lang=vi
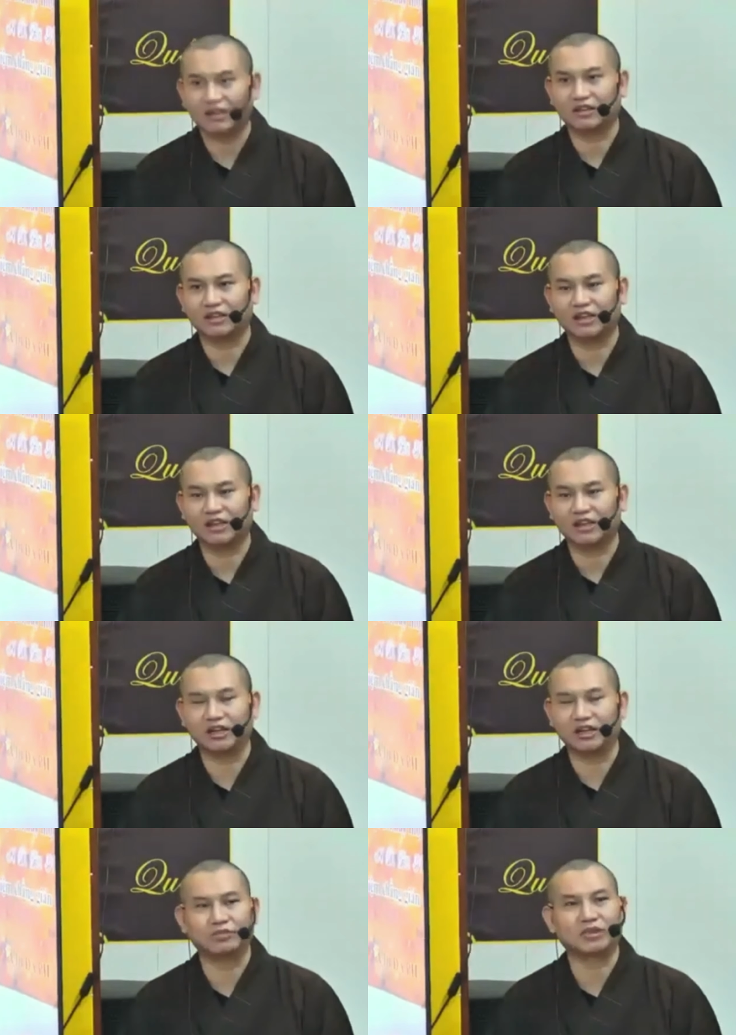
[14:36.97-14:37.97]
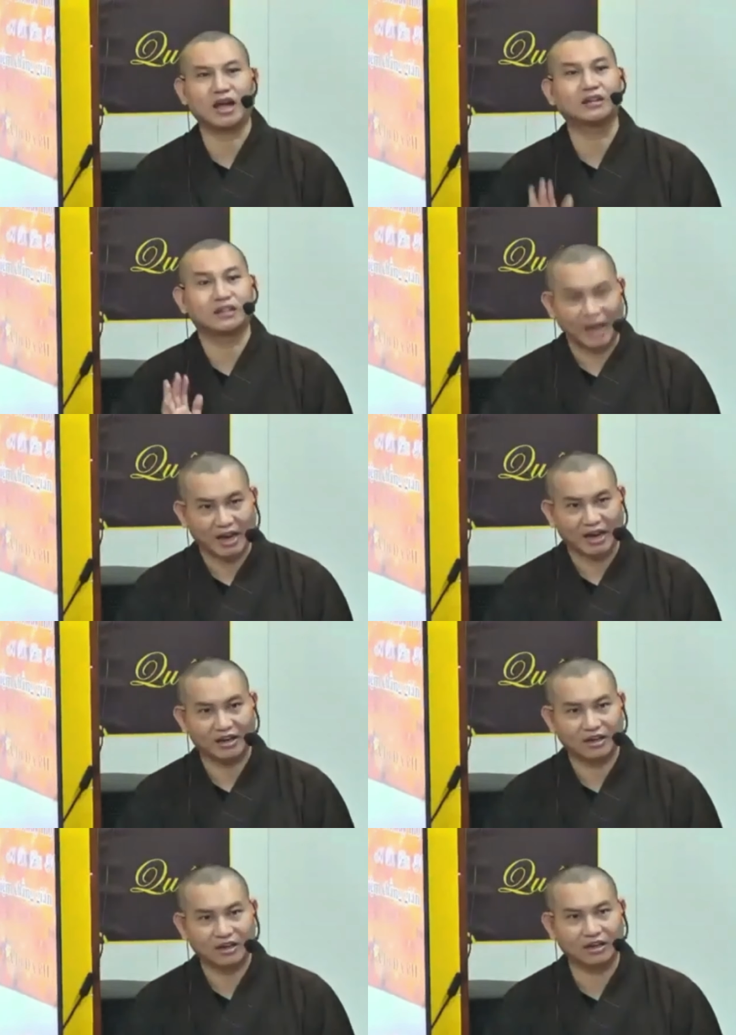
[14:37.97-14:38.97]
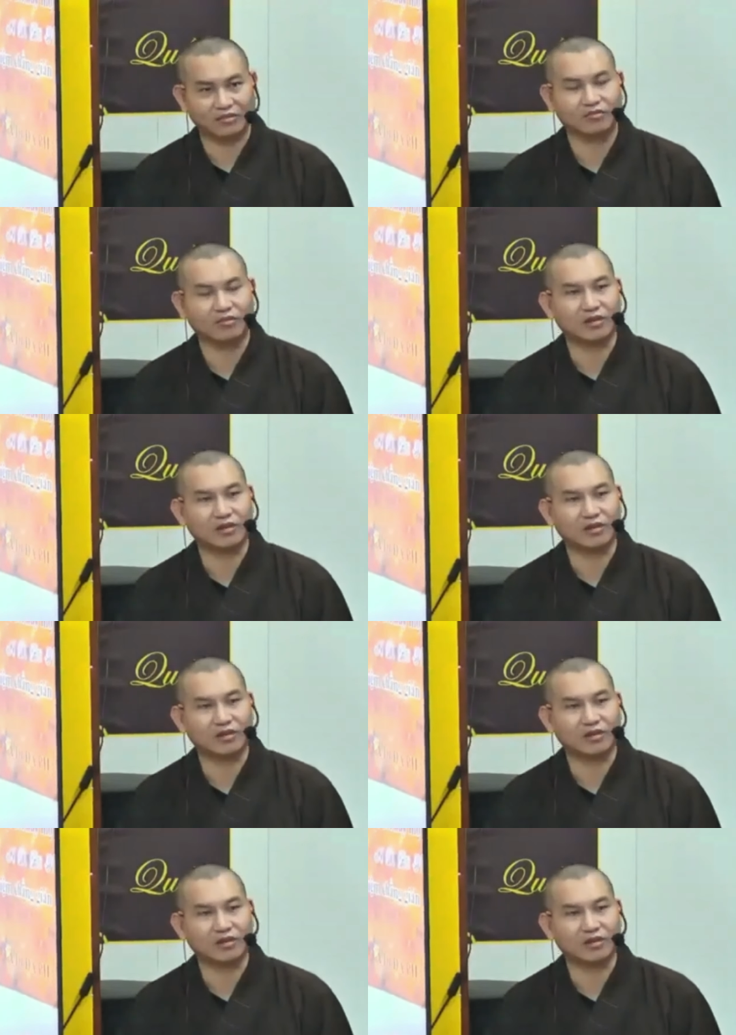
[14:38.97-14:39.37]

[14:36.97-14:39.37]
thì chúng ta đưa ra đấy là cái